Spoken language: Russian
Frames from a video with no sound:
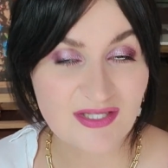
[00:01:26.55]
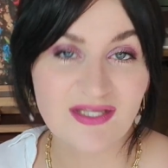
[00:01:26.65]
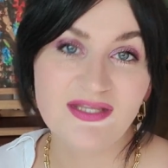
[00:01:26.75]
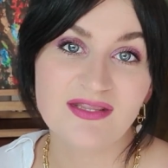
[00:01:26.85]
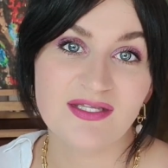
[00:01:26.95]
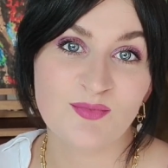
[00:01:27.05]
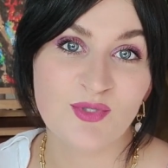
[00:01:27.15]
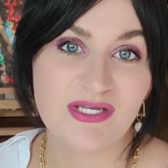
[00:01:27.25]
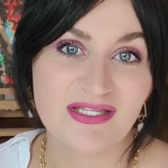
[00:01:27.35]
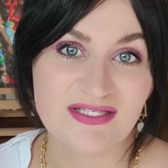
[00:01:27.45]
и
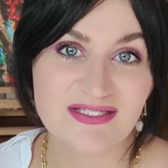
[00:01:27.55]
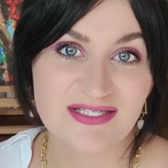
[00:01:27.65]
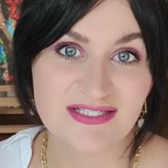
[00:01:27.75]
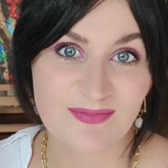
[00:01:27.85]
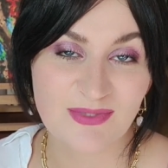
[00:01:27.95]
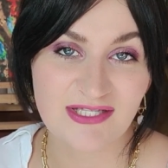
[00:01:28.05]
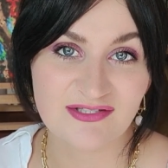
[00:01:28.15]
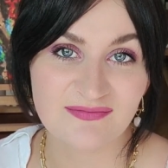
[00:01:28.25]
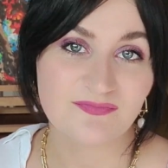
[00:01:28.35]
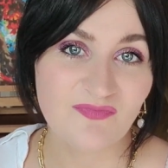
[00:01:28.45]
наиболее низкие зарплаты.